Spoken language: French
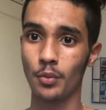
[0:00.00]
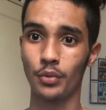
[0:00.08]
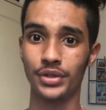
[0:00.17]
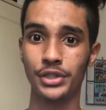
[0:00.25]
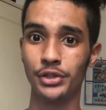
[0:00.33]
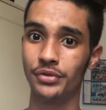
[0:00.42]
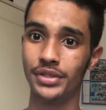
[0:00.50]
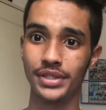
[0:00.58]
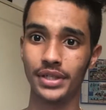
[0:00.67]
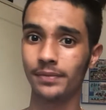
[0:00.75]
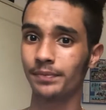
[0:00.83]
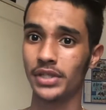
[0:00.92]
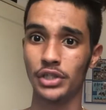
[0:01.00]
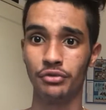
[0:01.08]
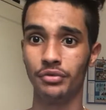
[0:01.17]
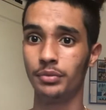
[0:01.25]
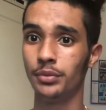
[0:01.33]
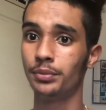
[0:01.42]
Moi, si je fais ça, je
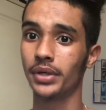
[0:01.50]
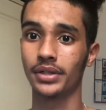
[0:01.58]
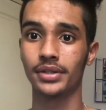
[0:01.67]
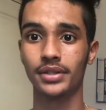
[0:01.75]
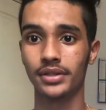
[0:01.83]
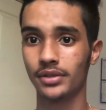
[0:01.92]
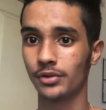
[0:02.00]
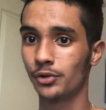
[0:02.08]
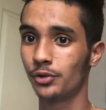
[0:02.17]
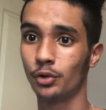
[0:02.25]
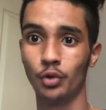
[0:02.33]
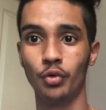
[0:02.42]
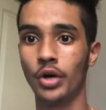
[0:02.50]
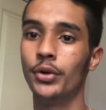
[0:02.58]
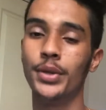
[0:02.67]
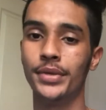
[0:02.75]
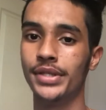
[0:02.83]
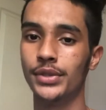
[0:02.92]
vais me perdre sur le
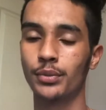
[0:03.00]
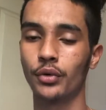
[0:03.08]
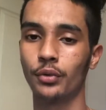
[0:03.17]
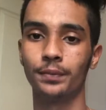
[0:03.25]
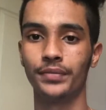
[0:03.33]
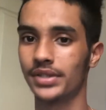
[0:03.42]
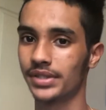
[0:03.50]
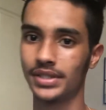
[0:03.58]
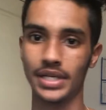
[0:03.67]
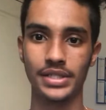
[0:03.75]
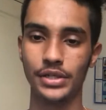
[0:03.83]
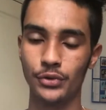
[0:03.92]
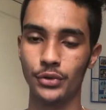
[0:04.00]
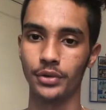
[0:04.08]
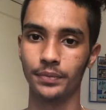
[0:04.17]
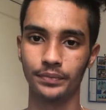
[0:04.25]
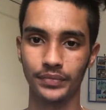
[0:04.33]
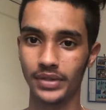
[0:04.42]
Huawei Mi Pro. Ça, c'est sûr.
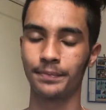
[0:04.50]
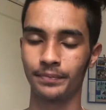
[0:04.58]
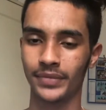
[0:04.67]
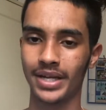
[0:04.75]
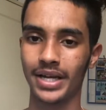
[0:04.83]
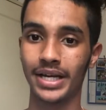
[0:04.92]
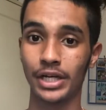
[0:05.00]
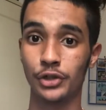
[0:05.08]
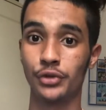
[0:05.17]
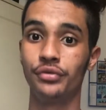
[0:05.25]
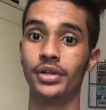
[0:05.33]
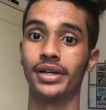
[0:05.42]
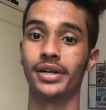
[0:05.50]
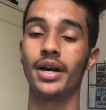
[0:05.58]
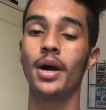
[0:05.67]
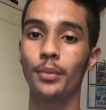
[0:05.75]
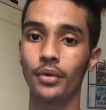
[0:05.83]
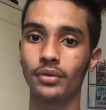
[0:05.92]
Car je vais
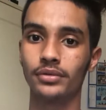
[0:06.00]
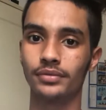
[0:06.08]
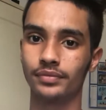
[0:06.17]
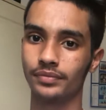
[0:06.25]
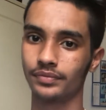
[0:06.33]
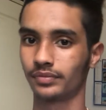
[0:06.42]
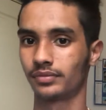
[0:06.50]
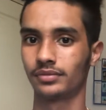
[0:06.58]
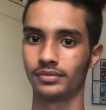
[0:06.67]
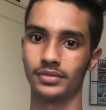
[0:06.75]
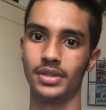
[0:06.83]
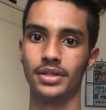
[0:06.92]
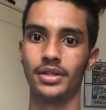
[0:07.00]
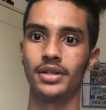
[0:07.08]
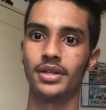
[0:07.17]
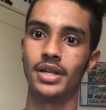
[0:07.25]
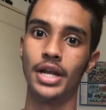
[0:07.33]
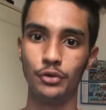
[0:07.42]
réapprendre
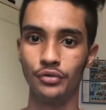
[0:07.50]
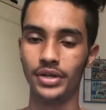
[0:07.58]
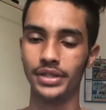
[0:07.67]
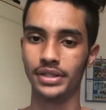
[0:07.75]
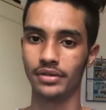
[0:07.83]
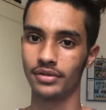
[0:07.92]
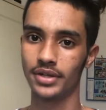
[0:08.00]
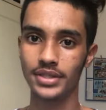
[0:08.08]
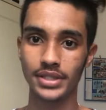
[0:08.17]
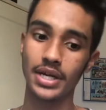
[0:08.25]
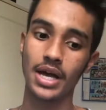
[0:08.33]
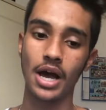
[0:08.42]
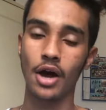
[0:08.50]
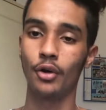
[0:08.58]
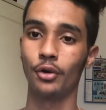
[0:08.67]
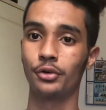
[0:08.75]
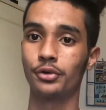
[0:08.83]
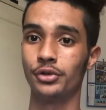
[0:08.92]
la nouvelle interface.
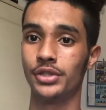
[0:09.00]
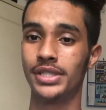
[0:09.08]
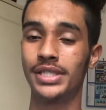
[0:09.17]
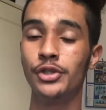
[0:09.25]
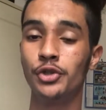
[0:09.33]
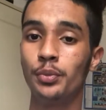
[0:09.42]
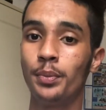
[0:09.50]
Alors que si je